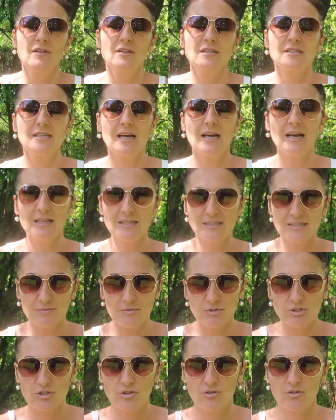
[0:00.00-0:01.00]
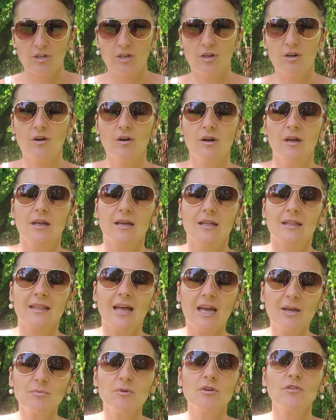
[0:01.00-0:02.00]
Więc zachęcam Cię do tego.
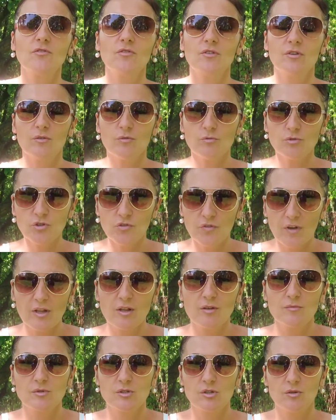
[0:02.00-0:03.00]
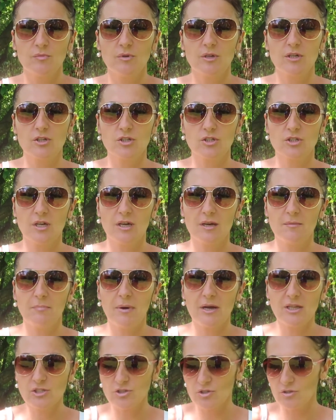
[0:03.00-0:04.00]
Najpierw uświadom sobie, że
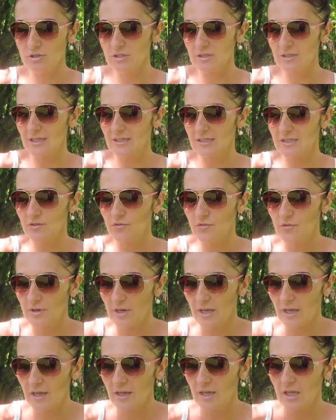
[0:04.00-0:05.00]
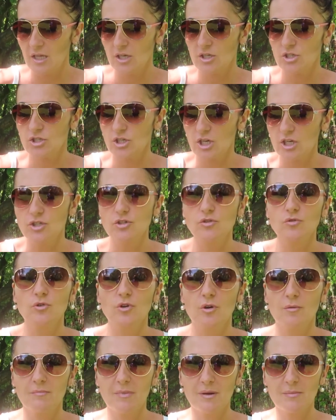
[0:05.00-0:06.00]
patrząc na cyfrę 6,
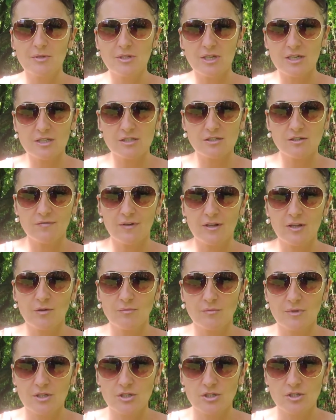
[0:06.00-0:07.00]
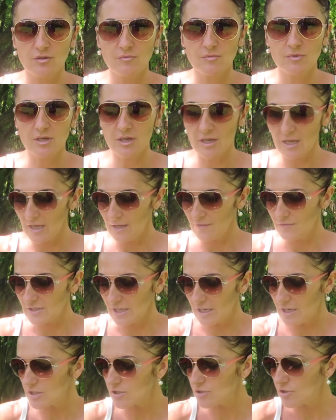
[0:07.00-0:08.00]
którą mamy narysowaną na ziemi, w
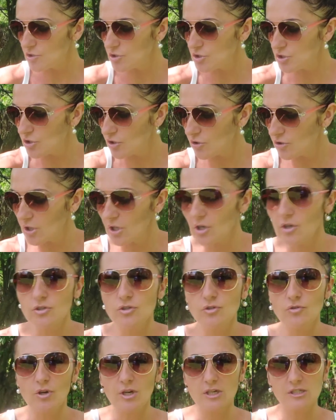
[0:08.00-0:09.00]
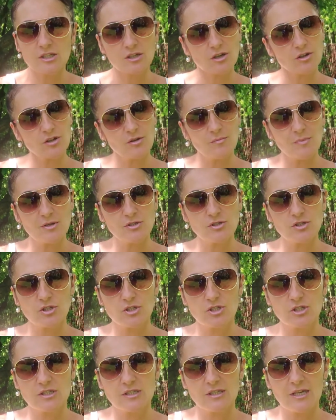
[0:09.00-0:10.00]
zależności od tego, z której strony
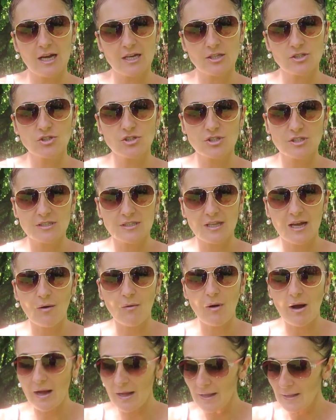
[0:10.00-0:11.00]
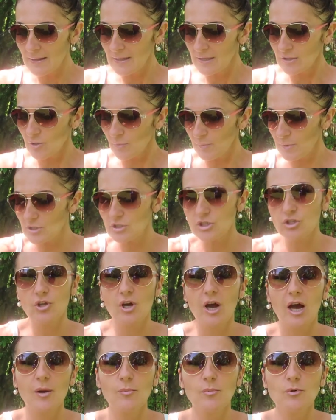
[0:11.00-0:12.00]
będziesz stać czy stała, to będzie
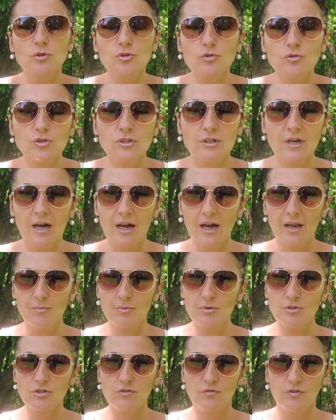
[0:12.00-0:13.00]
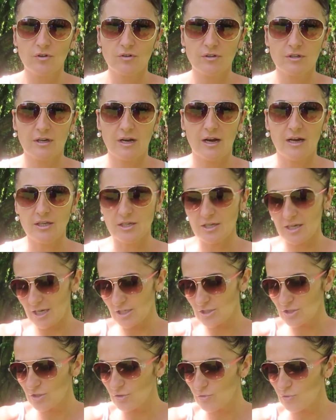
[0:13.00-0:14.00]
to albo szóstka, albo dziewiątka. I
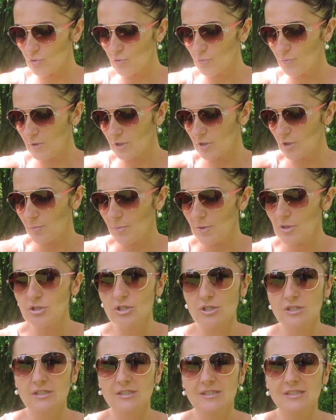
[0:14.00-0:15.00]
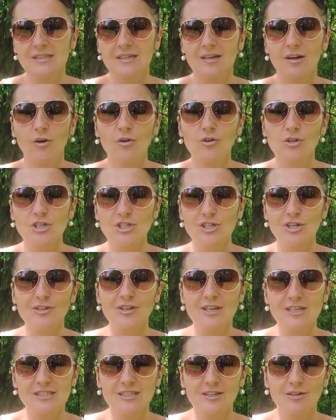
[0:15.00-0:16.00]
każdy, który, kto będzie z
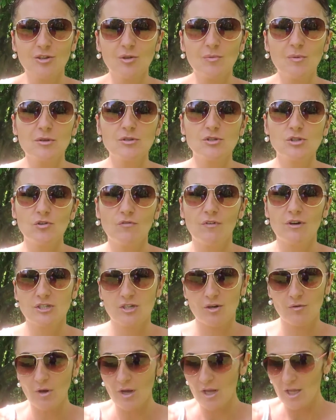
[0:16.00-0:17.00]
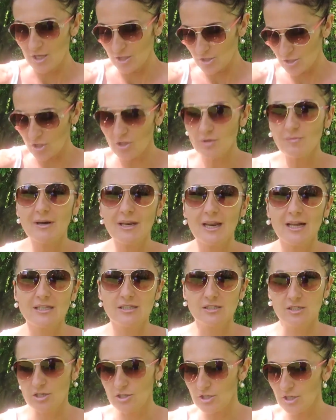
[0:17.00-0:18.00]
określonej strony, będzie uważał, że on ma
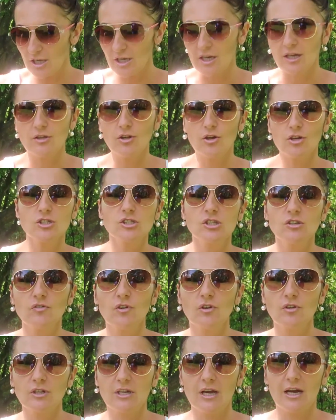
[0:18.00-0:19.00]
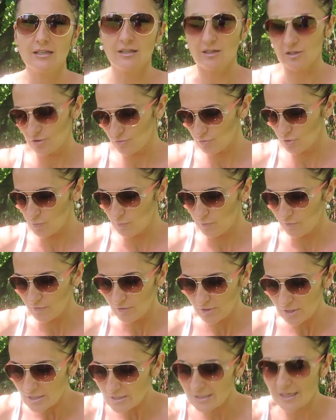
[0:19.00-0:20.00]
rację. Nie, to jest dziewiątka. Ten drugi
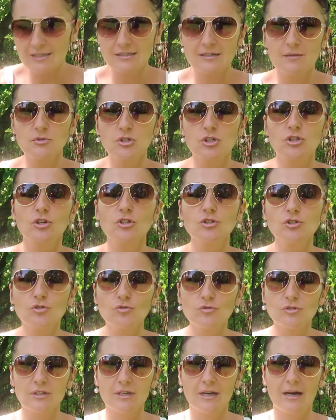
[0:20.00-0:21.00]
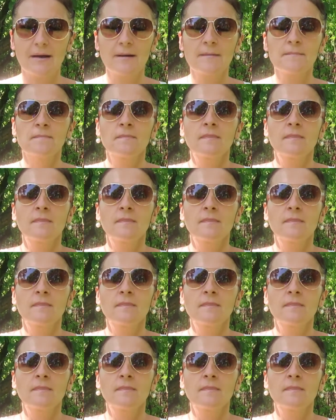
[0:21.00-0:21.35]
powie, nie zgadzam się, to jest szóstka